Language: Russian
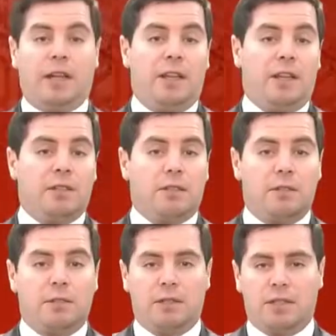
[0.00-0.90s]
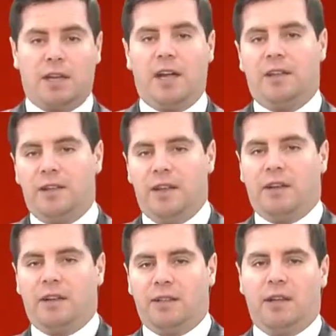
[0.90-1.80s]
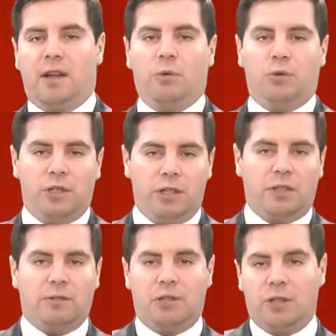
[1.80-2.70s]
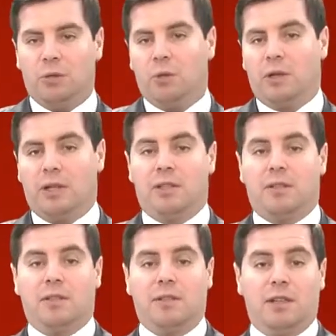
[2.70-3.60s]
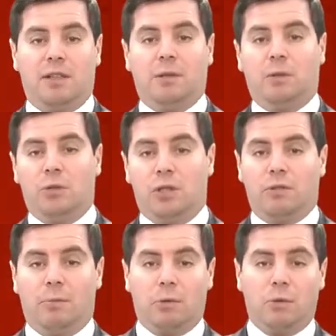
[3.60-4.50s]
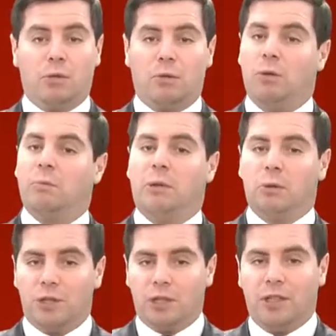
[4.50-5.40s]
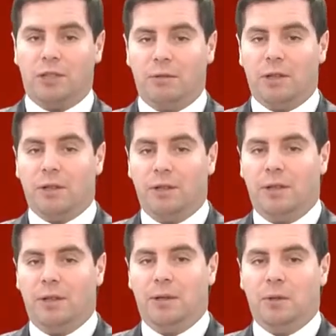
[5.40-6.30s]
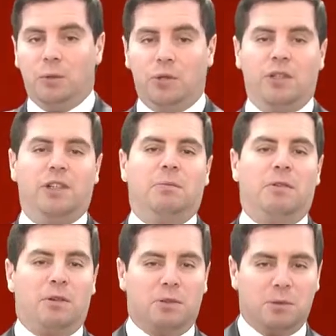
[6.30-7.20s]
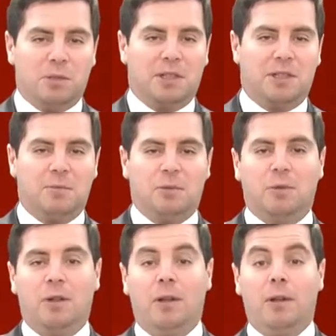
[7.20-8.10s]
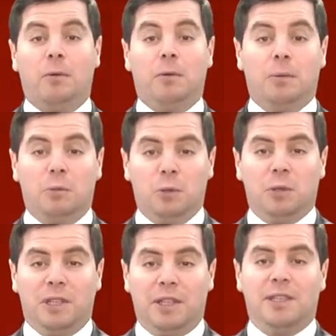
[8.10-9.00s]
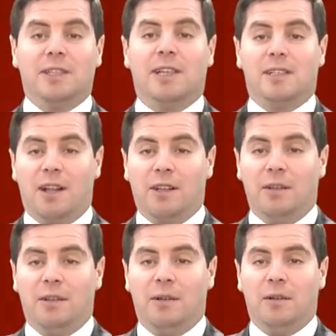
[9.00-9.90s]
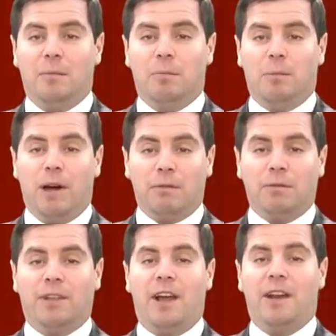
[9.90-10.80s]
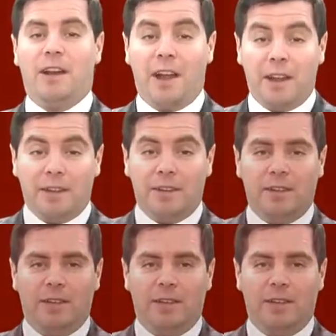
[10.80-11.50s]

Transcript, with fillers: Наконец, на закате дня, когда ученик в очередной раз задал тот же вопрос, он получил ответ. Учитель повернулся к нему, улыбнулся и сказал «Повторяй».